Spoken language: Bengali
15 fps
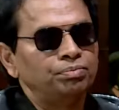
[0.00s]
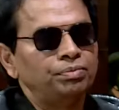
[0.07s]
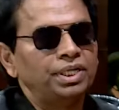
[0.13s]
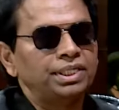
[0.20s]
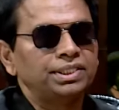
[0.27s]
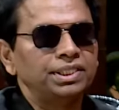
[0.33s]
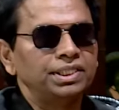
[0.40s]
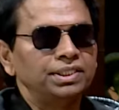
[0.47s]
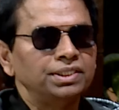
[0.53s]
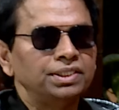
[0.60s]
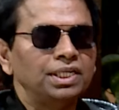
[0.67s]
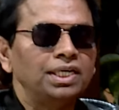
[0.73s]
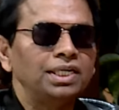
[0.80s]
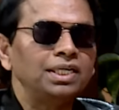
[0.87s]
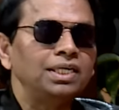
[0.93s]

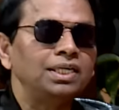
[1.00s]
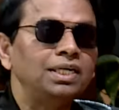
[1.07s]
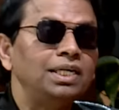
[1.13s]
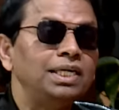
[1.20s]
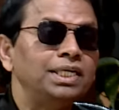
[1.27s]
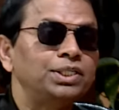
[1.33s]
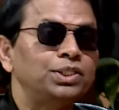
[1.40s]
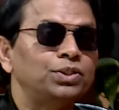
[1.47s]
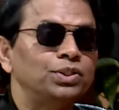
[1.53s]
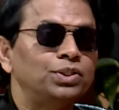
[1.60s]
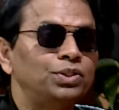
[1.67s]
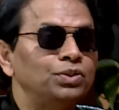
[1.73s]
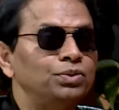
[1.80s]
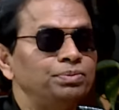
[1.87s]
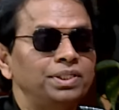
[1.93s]
মেসেঞ্জারে লিখছো
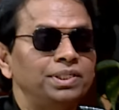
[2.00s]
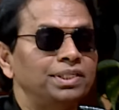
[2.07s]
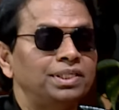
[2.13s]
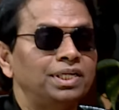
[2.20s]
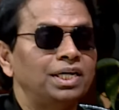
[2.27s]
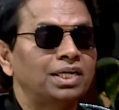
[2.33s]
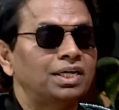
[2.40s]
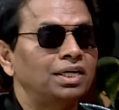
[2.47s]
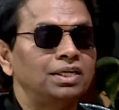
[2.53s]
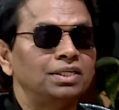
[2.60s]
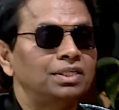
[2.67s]
তুমি দেখা